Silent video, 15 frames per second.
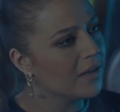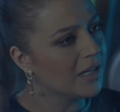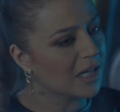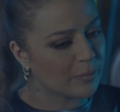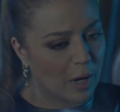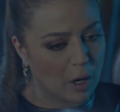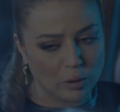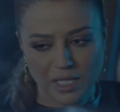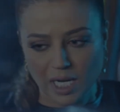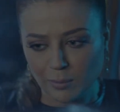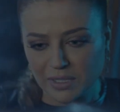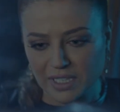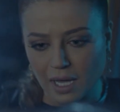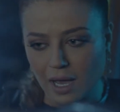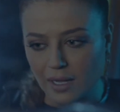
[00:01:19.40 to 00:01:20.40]
لك معقوله عم
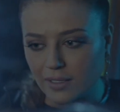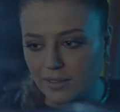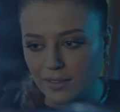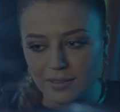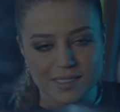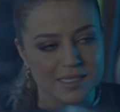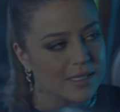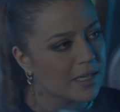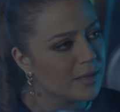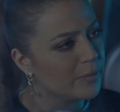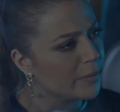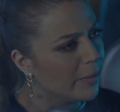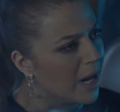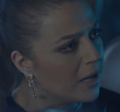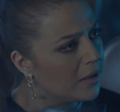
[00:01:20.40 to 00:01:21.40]
تقارن القصتين
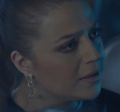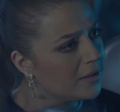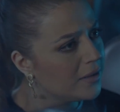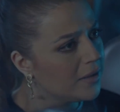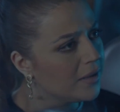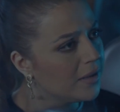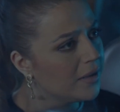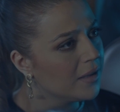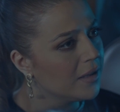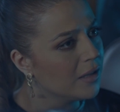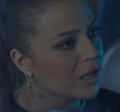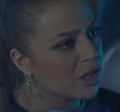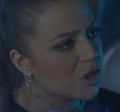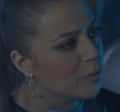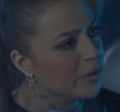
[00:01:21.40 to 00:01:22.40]
ببعض
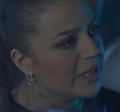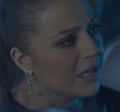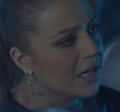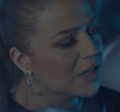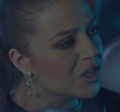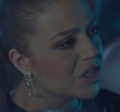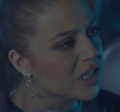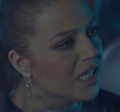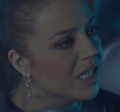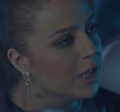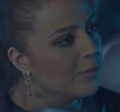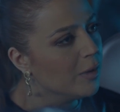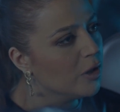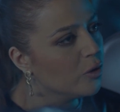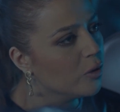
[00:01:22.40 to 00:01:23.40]
لك شو بيطلع الشيء اللي
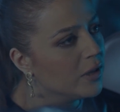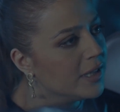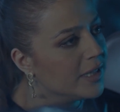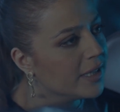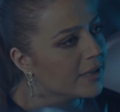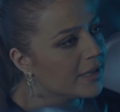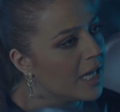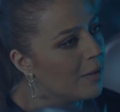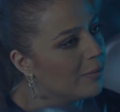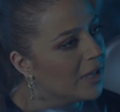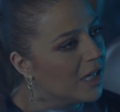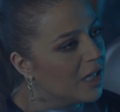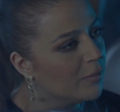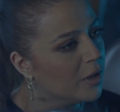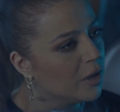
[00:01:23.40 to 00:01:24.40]
عملته انت قدام
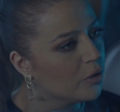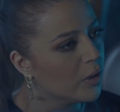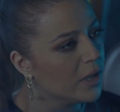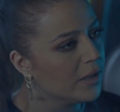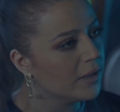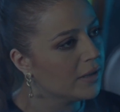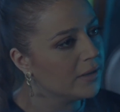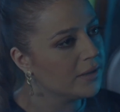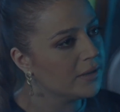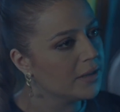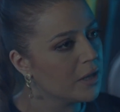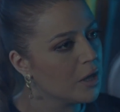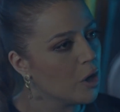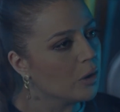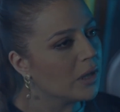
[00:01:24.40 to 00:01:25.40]
اللي عملته انا
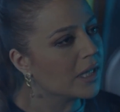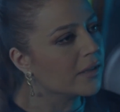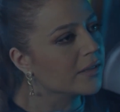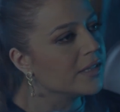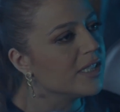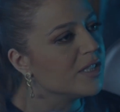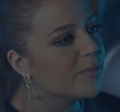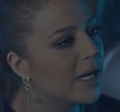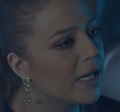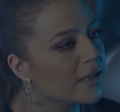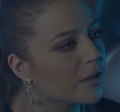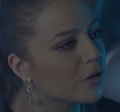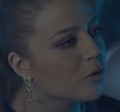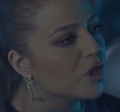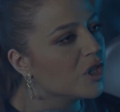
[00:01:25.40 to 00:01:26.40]
لك رضيت معك
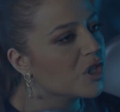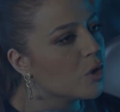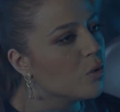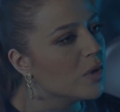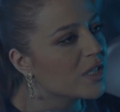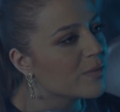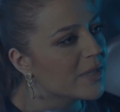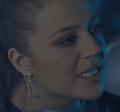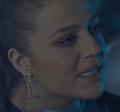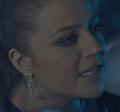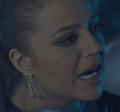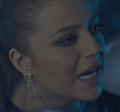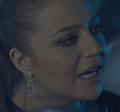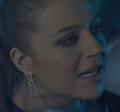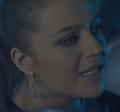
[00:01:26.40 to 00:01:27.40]
انه نتجوز
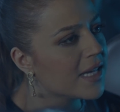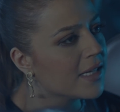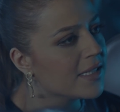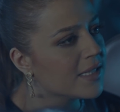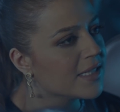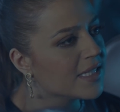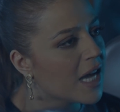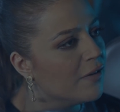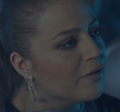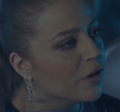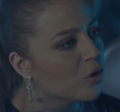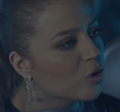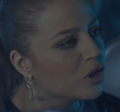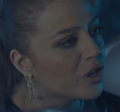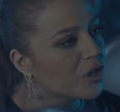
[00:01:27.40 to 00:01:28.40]
بالسر على اساس
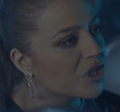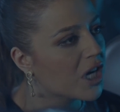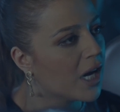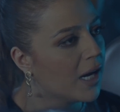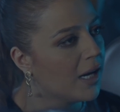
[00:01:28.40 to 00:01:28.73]
تسافر وترجع